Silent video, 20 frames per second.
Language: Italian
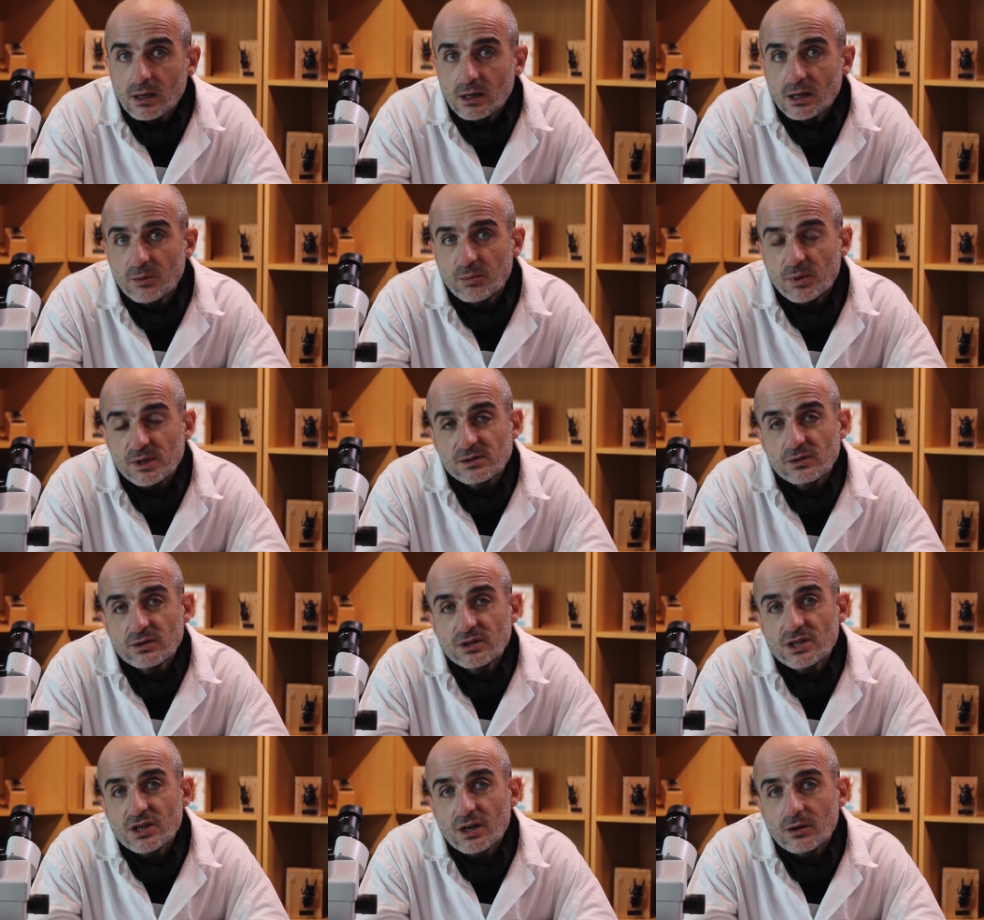Il pasto
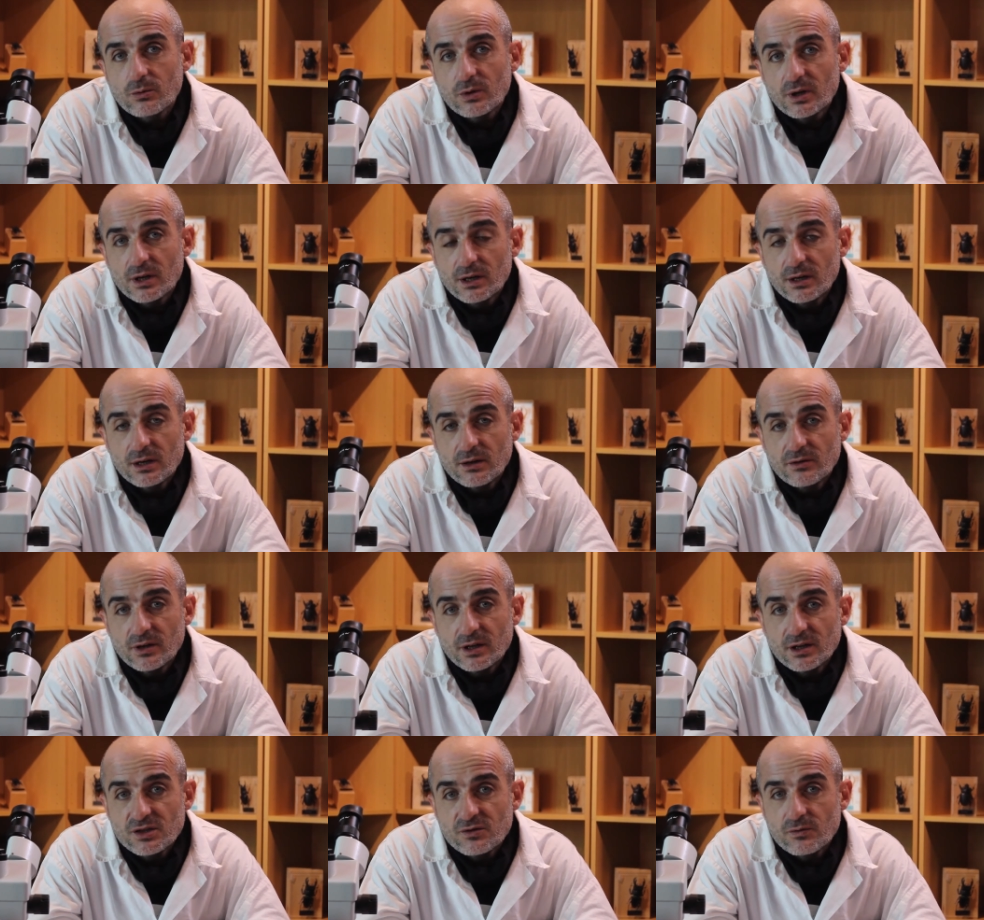di sangue eh,
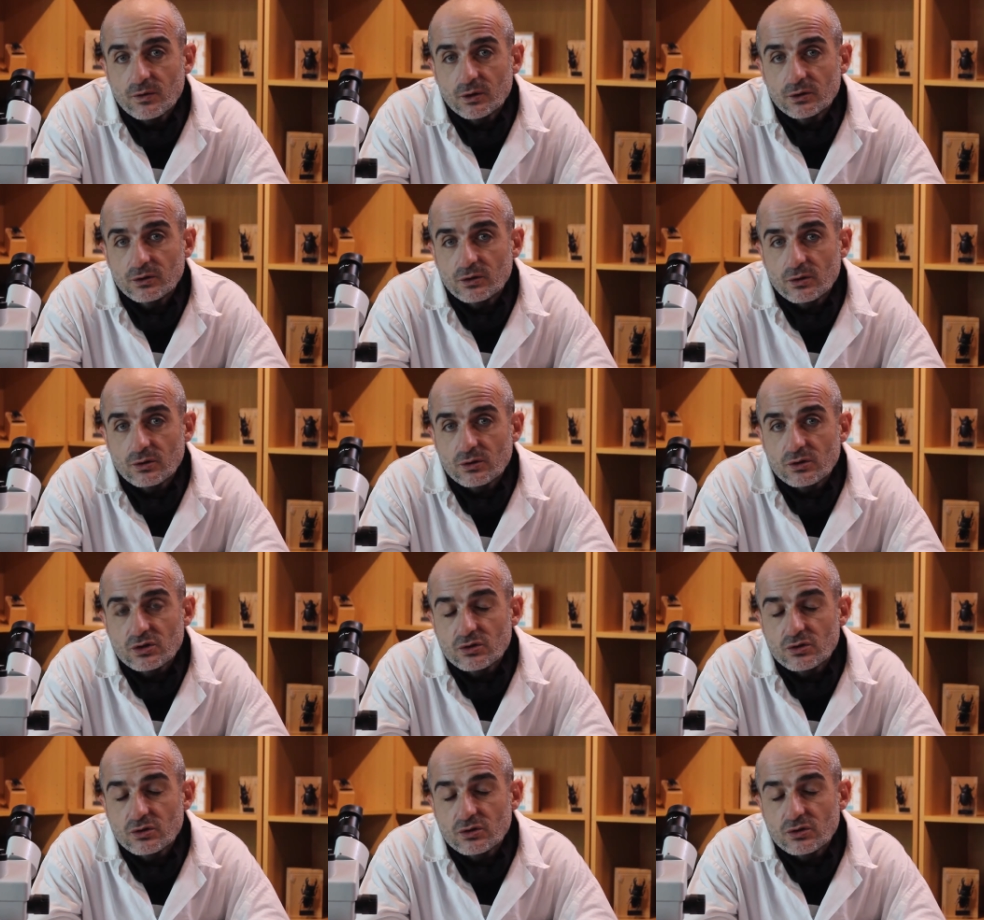viene svolto